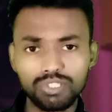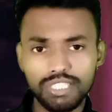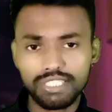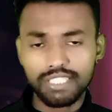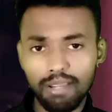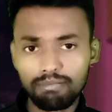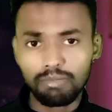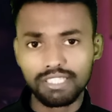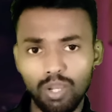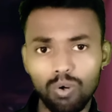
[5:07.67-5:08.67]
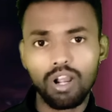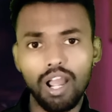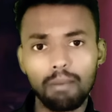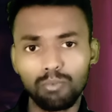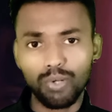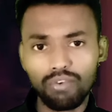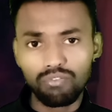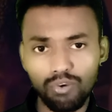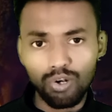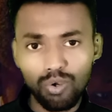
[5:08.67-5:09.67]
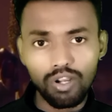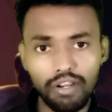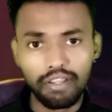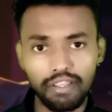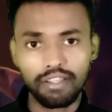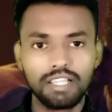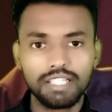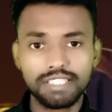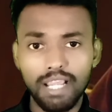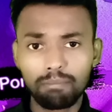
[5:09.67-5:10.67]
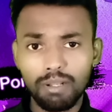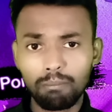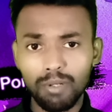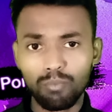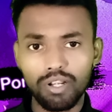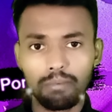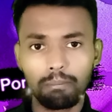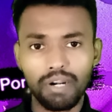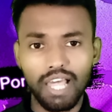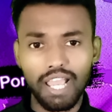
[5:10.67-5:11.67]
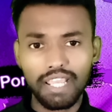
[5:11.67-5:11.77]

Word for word: तो कुछ स्टेप्स बताऊंगा आप उन्हें फॉलो करें स्टेप नंबर वन